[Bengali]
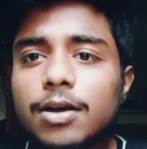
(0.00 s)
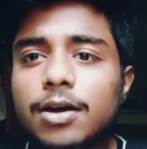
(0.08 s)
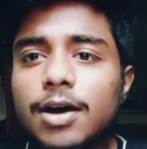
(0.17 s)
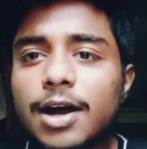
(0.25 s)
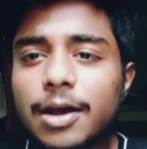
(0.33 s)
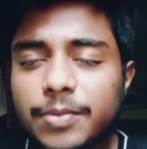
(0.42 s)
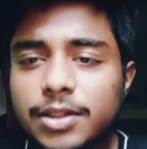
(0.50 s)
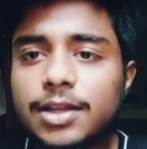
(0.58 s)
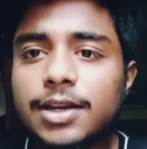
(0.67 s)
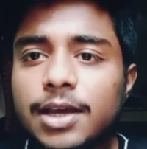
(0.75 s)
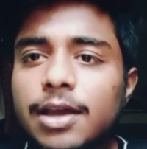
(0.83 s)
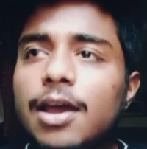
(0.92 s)
আগামী
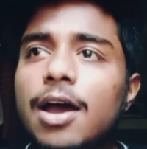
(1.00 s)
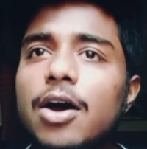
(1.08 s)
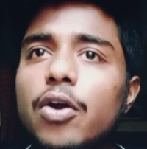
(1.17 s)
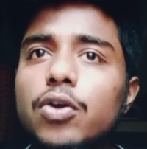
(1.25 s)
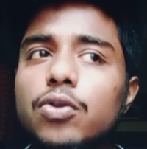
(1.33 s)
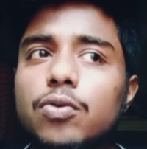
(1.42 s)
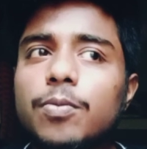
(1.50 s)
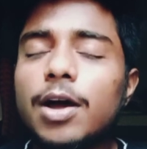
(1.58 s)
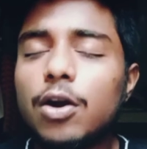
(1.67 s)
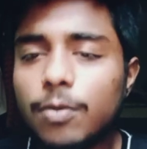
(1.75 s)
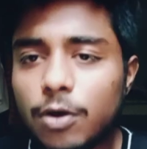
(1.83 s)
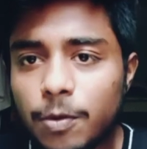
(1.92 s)
দিনে হয়তো
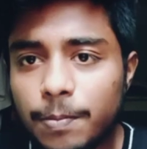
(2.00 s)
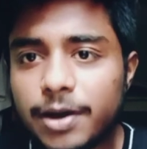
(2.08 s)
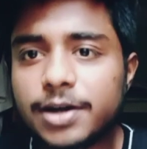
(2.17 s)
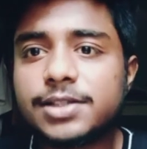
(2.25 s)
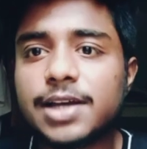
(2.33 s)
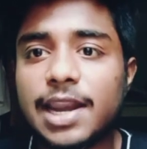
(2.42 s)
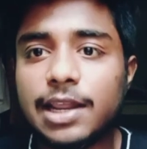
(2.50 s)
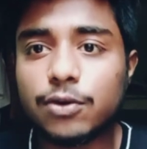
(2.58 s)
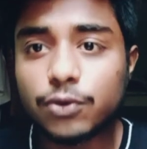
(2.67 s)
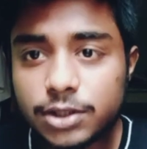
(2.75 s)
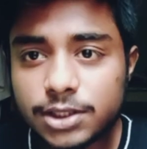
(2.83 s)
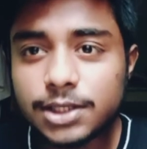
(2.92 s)
ভালো ভালো প্লেয়ার সাইনিং
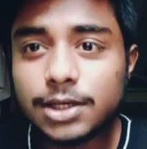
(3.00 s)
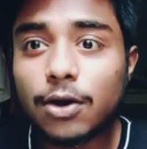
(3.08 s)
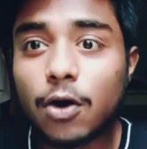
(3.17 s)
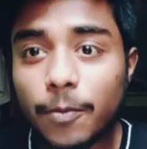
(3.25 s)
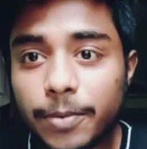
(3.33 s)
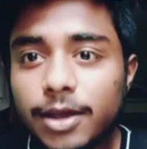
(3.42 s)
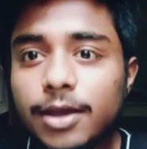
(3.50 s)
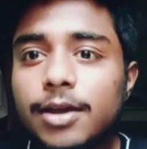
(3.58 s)
হচ্ছে হবে